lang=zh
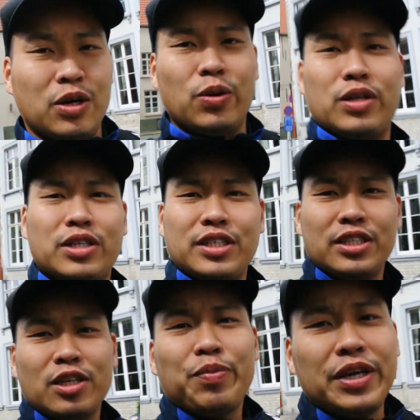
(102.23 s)
或者是
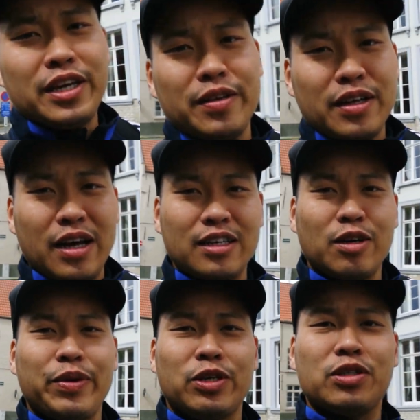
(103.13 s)
小比啊，
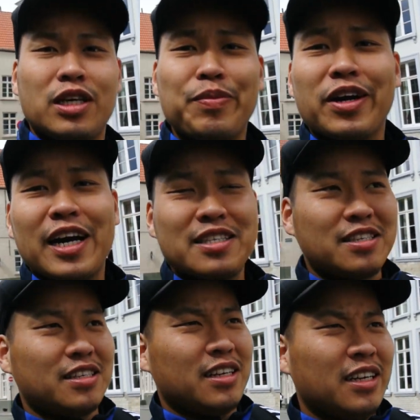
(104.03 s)
小比就是那个比尔盖
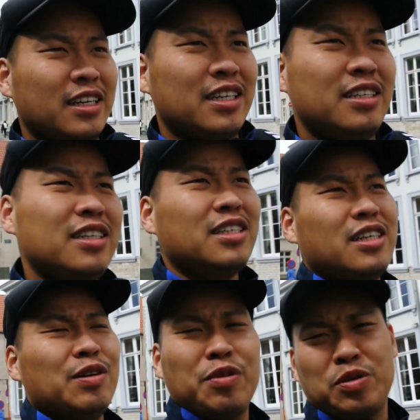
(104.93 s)
茨，像这些
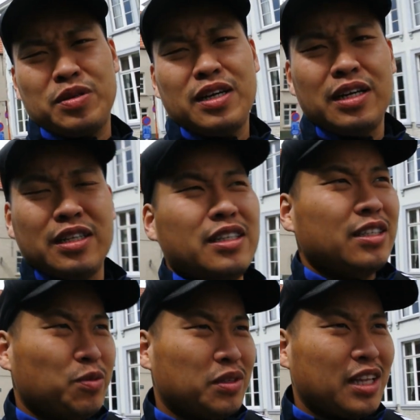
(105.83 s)
人，我觉得
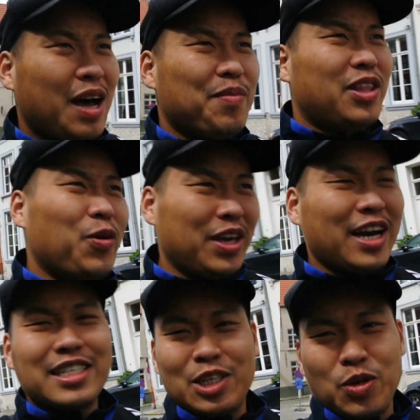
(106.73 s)
他们都应
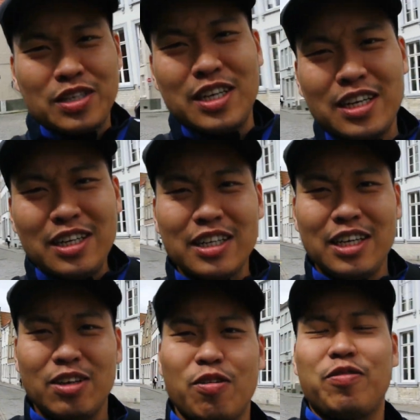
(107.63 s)
该在全世界各
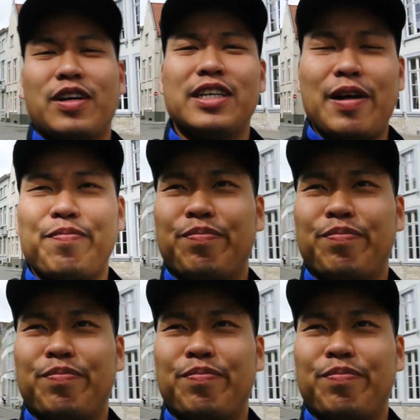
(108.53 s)
地都有房产。